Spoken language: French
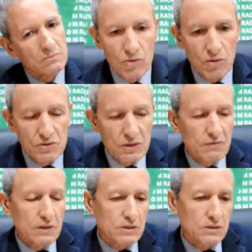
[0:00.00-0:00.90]
Non, vous
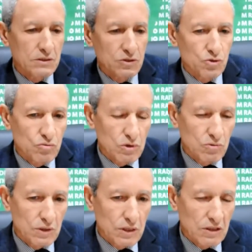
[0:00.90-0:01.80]
savez, si je dois
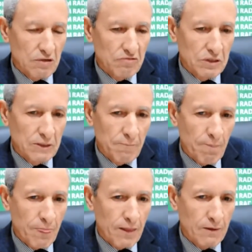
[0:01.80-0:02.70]
donner un avis,
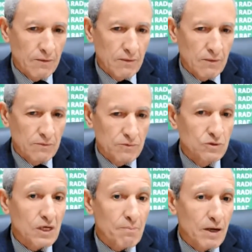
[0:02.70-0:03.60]
ce ne
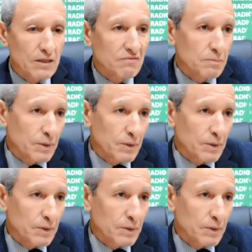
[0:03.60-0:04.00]
sera pas un avis